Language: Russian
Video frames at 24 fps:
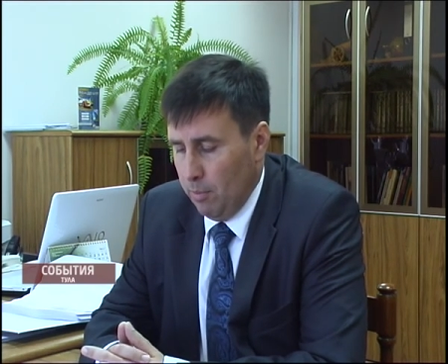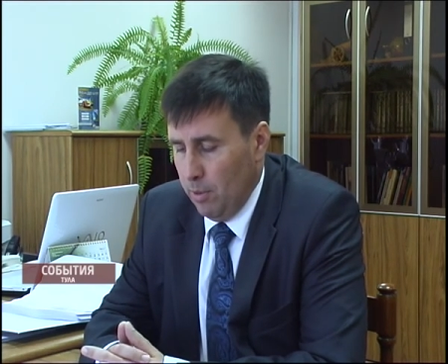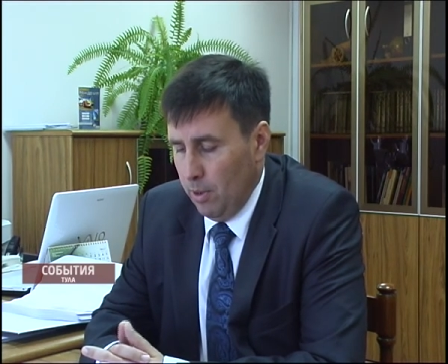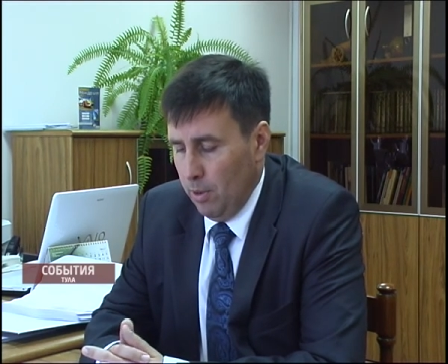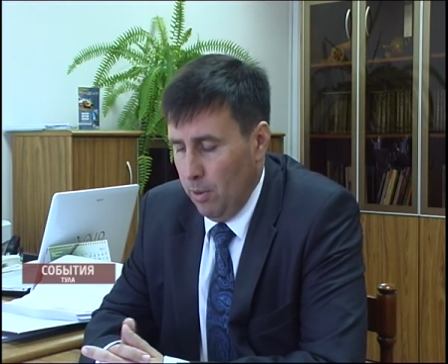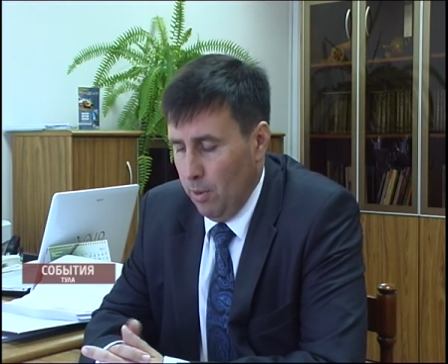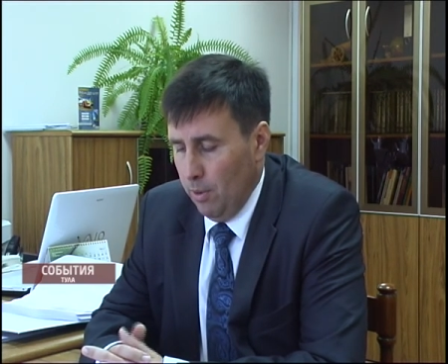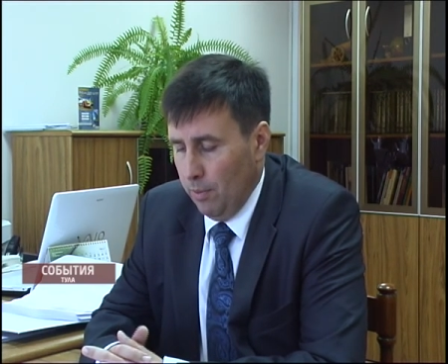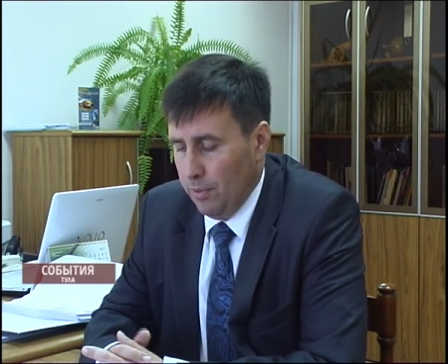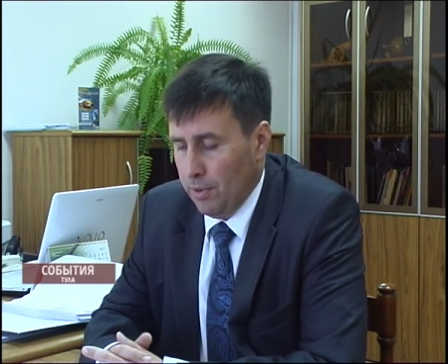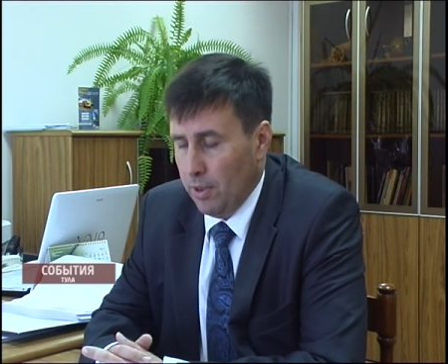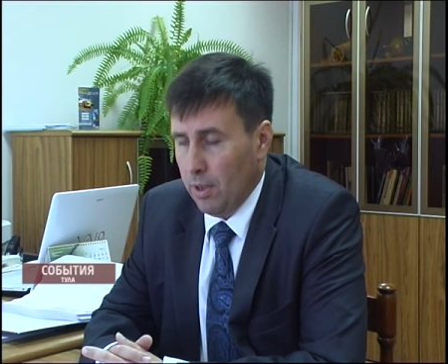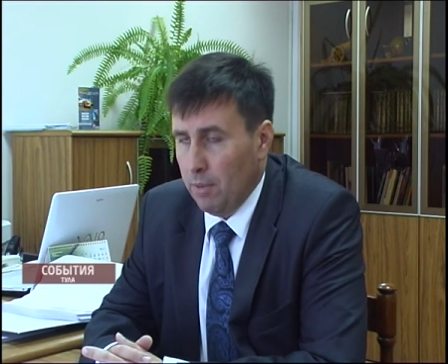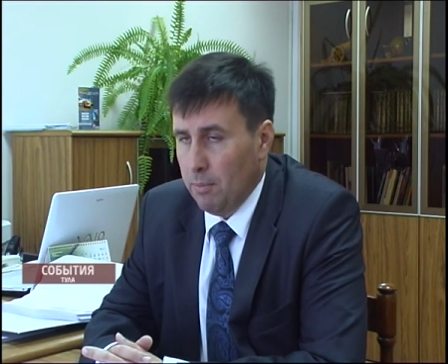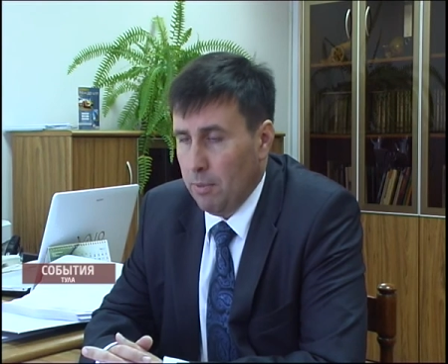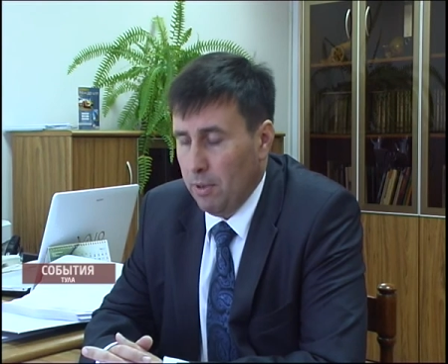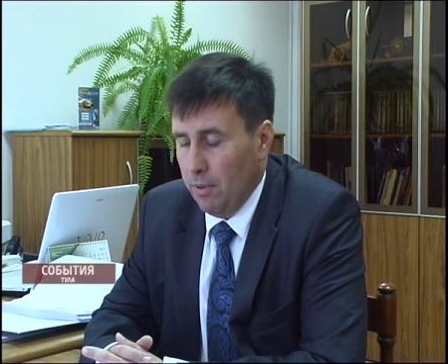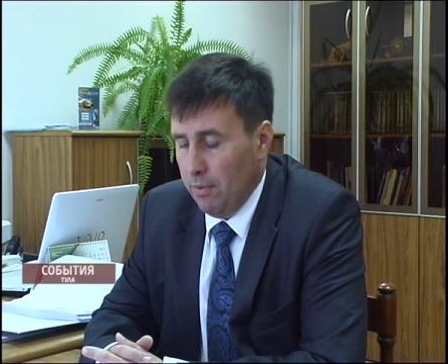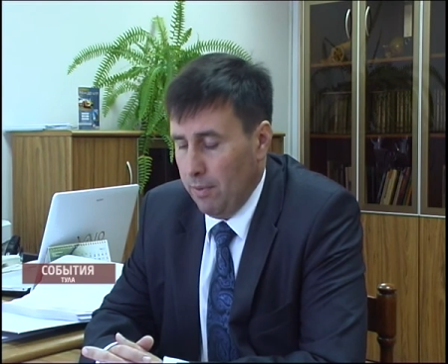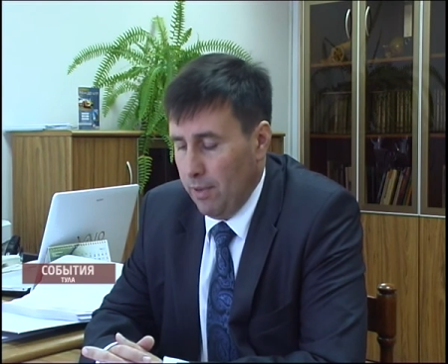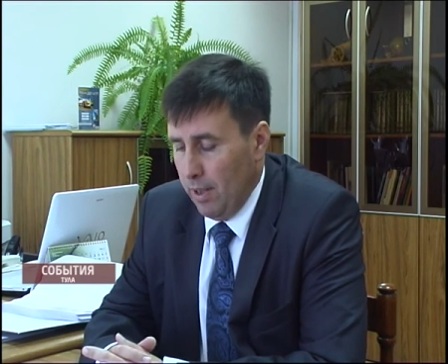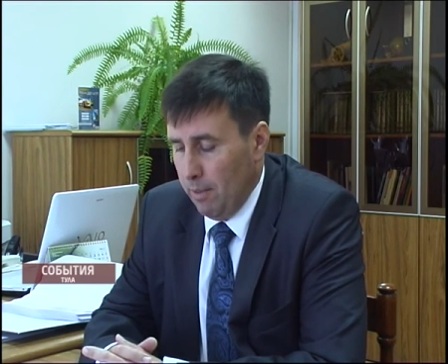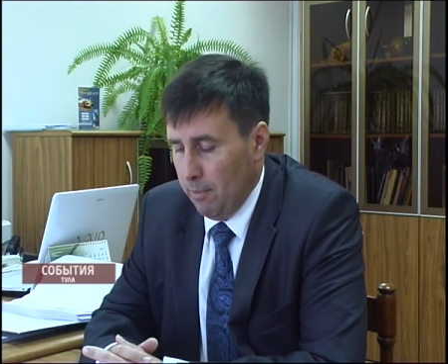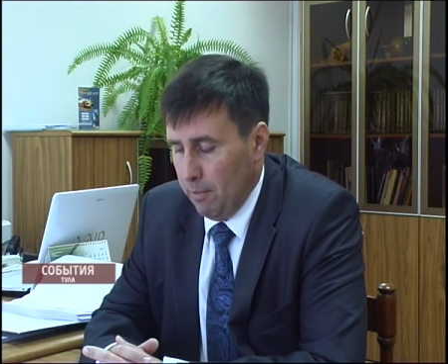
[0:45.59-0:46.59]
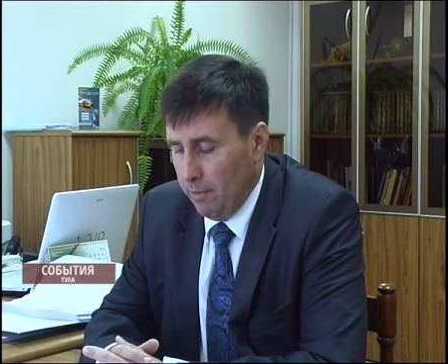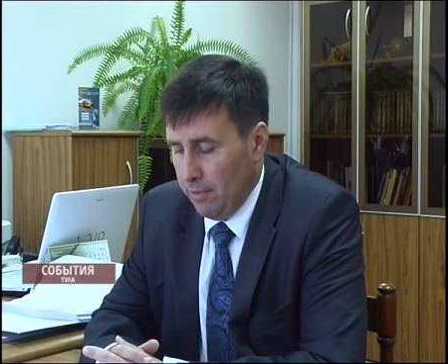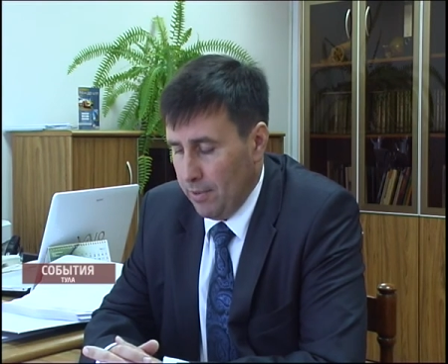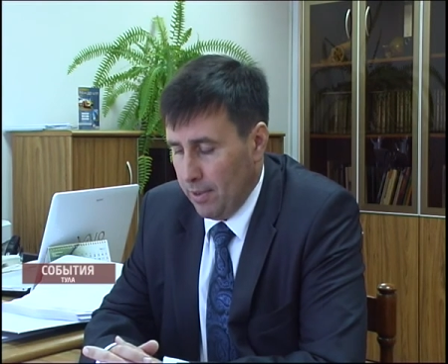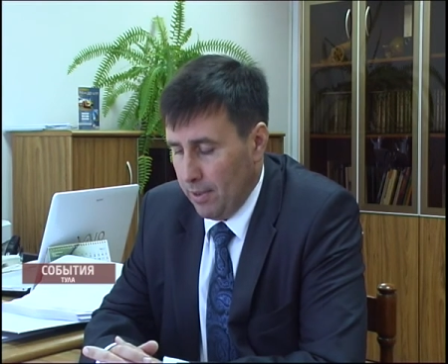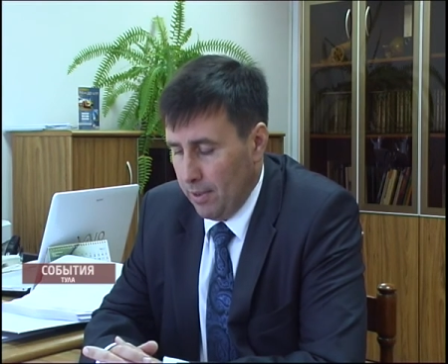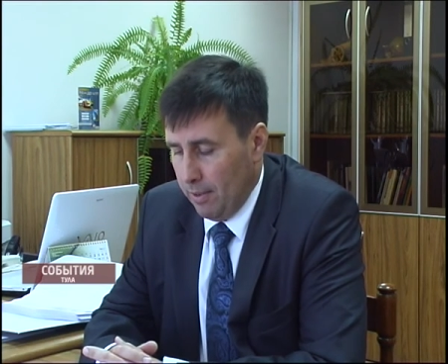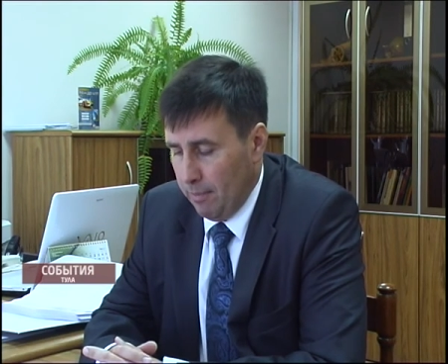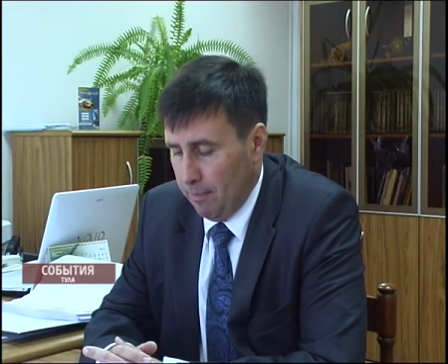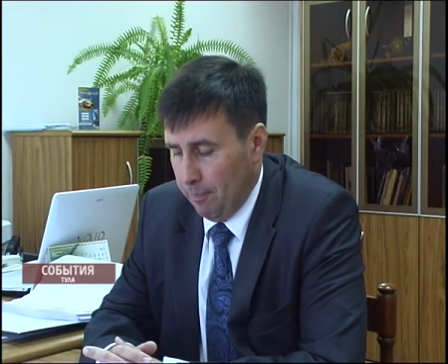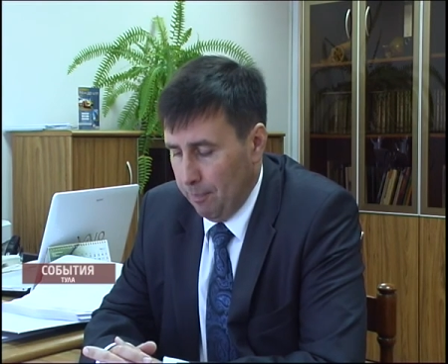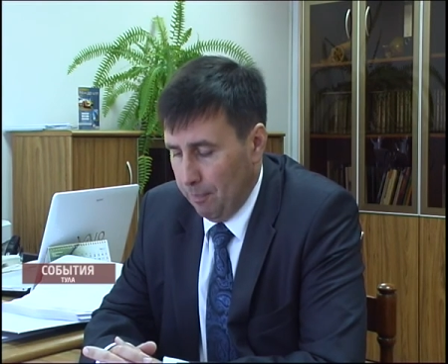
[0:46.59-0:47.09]
Белевском,
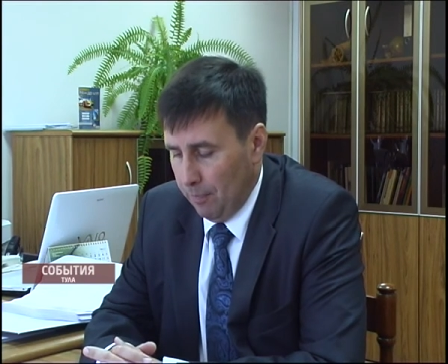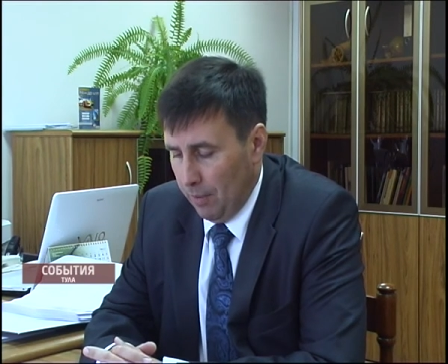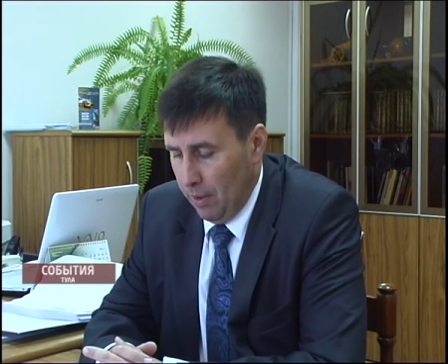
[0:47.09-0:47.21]
Ефремовском,